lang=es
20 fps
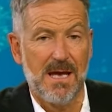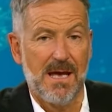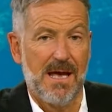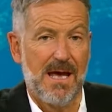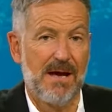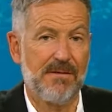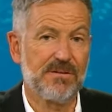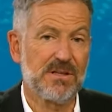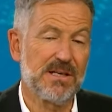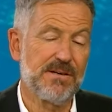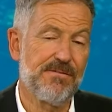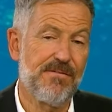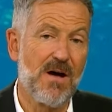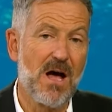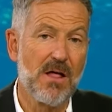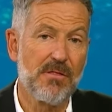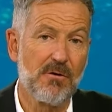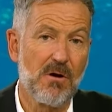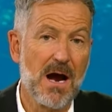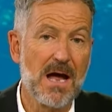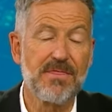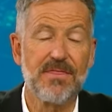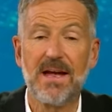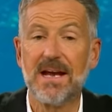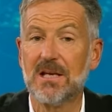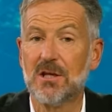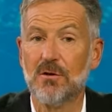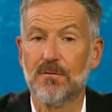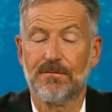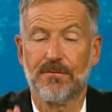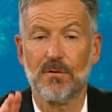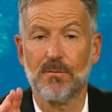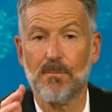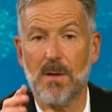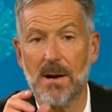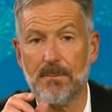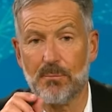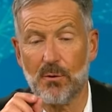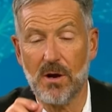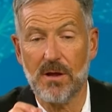Padre Celestial, te doy
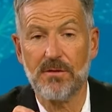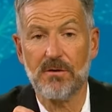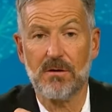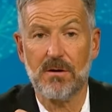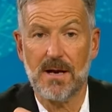gracias por mi